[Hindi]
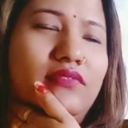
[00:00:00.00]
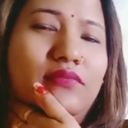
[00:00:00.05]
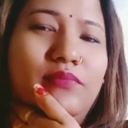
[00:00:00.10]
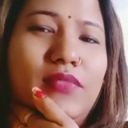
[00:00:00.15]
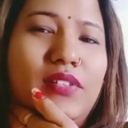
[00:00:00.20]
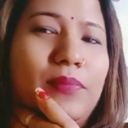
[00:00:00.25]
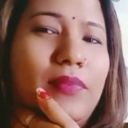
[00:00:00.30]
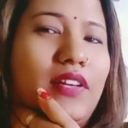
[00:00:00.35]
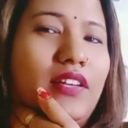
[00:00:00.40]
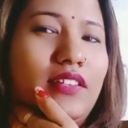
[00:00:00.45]

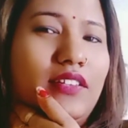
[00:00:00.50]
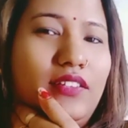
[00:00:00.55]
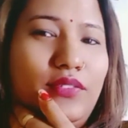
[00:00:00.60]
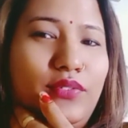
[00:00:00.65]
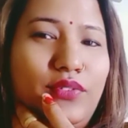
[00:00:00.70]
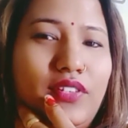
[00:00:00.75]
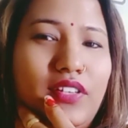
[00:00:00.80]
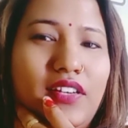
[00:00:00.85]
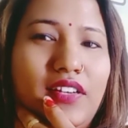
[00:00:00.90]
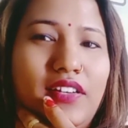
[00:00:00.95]
मैं बालकनी
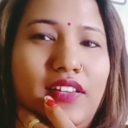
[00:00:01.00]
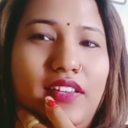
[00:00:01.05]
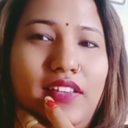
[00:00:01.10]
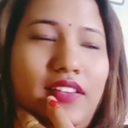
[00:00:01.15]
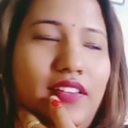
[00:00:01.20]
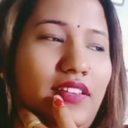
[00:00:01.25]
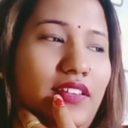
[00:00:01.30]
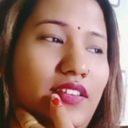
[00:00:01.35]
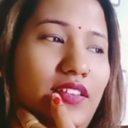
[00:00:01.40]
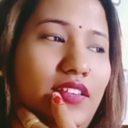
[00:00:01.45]
दोहरा है
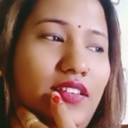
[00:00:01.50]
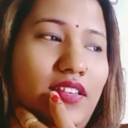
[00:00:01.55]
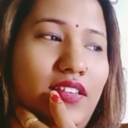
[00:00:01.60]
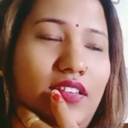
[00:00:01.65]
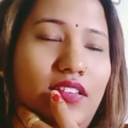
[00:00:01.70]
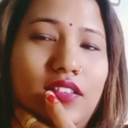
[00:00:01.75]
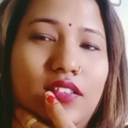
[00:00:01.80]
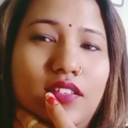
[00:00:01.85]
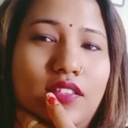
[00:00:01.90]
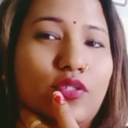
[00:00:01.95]

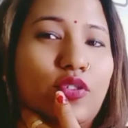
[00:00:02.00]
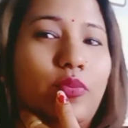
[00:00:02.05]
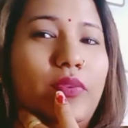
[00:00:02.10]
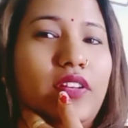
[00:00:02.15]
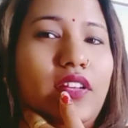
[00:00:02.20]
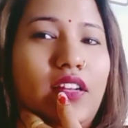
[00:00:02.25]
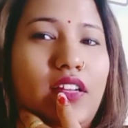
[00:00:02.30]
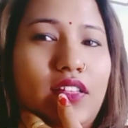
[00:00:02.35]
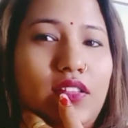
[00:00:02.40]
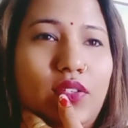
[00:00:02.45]
इसको भी
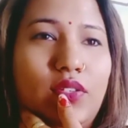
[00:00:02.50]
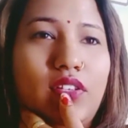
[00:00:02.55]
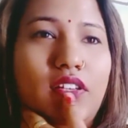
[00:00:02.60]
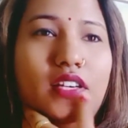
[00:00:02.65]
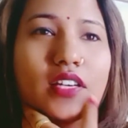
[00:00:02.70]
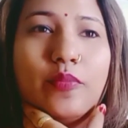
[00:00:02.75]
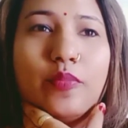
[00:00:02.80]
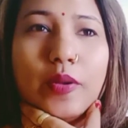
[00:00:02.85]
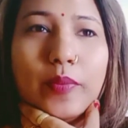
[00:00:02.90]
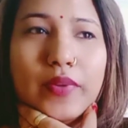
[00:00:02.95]
नहलाती हूँ नए
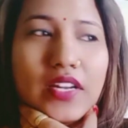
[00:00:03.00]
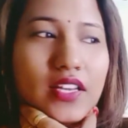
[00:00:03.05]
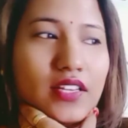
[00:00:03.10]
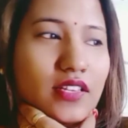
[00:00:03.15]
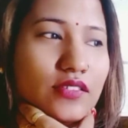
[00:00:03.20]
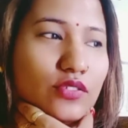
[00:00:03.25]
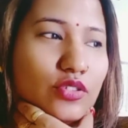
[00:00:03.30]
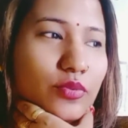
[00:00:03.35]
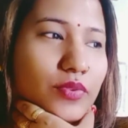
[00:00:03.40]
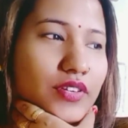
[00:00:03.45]
कपड़े बना के
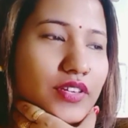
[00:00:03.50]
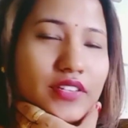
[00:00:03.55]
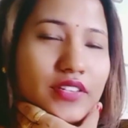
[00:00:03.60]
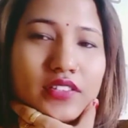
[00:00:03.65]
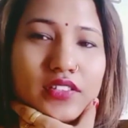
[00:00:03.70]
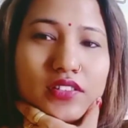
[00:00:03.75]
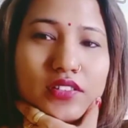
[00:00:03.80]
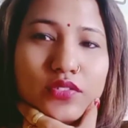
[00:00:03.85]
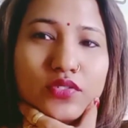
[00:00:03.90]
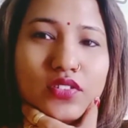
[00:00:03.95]
इसको भी रेडी
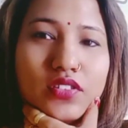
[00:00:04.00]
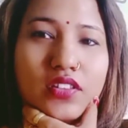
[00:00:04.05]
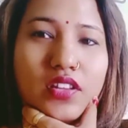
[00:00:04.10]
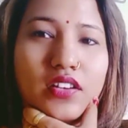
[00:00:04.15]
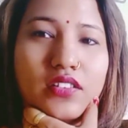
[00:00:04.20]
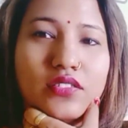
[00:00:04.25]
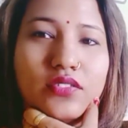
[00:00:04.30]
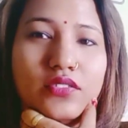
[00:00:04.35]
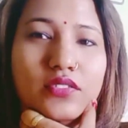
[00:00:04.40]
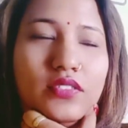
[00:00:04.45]
करती हूँ
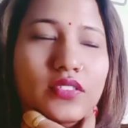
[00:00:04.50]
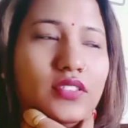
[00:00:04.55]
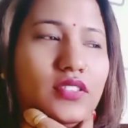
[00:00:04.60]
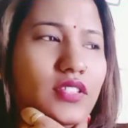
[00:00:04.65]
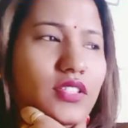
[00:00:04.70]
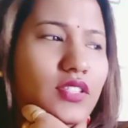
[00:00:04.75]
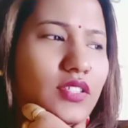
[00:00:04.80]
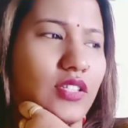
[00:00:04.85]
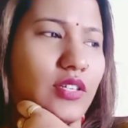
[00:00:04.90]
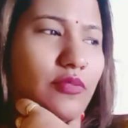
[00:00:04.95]
सिद्धार्थ को
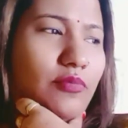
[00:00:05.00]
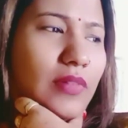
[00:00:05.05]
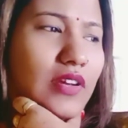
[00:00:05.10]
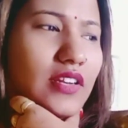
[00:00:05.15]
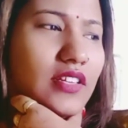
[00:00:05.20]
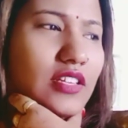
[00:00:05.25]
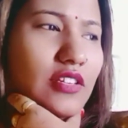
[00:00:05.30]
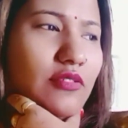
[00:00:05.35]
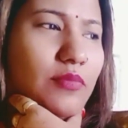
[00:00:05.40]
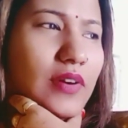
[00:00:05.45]
अभी
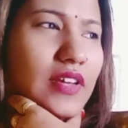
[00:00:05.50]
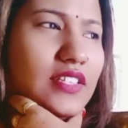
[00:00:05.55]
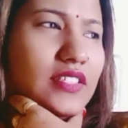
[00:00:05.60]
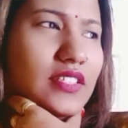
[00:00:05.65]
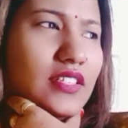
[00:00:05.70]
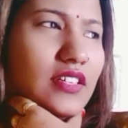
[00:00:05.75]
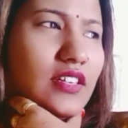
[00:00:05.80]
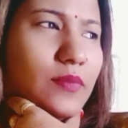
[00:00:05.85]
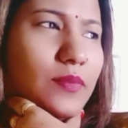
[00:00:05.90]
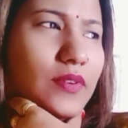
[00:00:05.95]
बालकनी पानी से
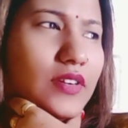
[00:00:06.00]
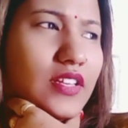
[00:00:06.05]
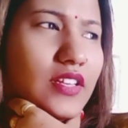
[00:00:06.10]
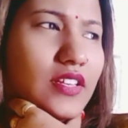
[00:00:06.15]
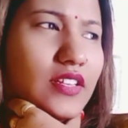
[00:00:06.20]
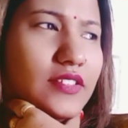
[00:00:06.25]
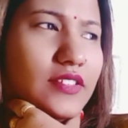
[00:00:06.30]
लगा पड़ा है